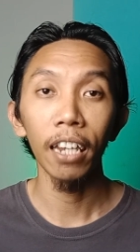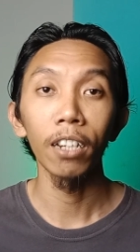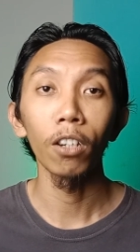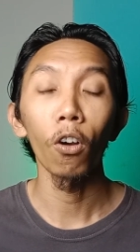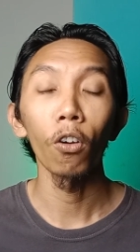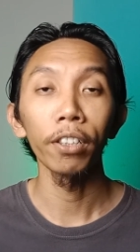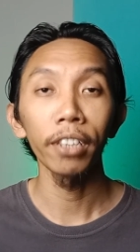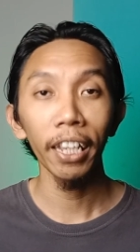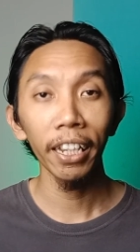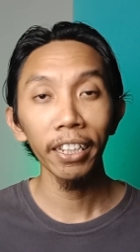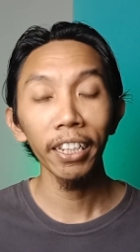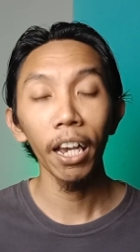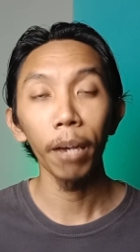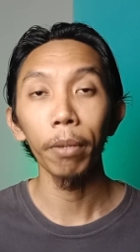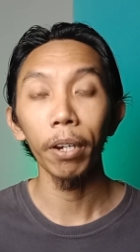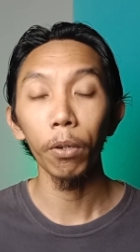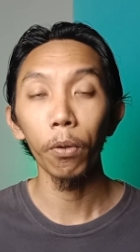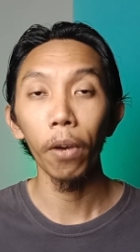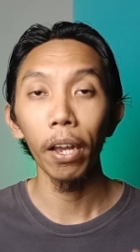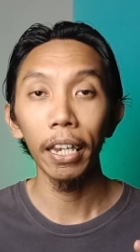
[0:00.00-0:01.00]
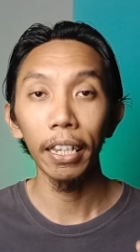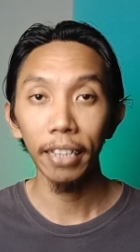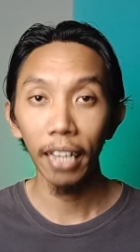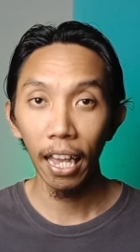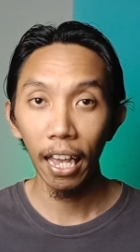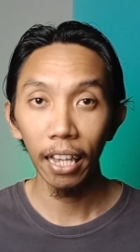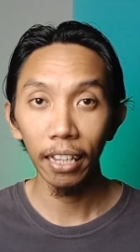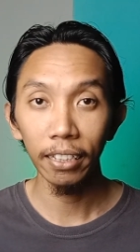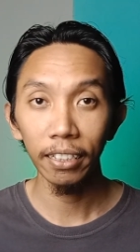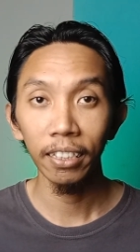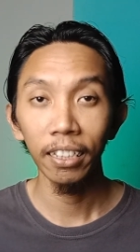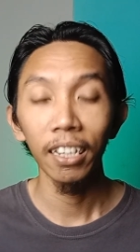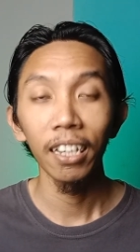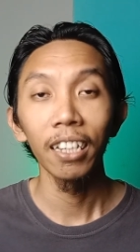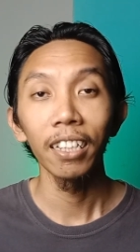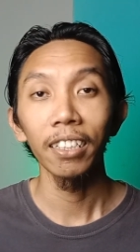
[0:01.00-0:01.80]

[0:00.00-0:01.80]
dan konten yang berkualitas